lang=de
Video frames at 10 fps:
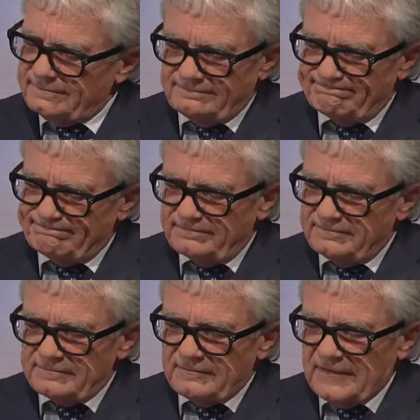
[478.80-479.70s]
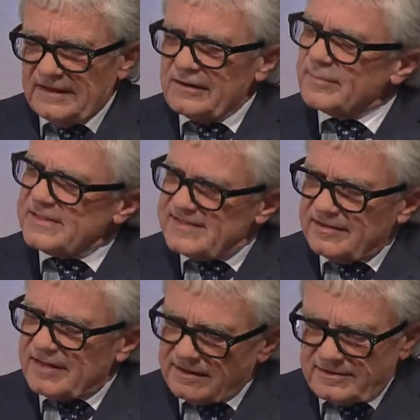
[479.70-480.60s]
er noch nicht. Ich glaube, das
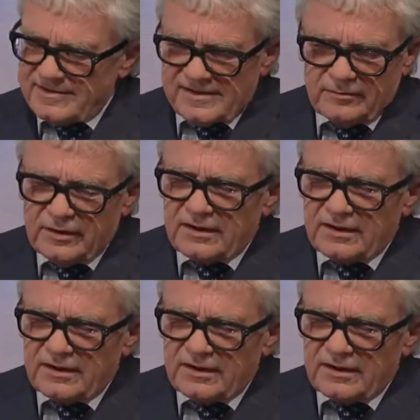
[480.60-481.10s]
Zitat ist ziemlich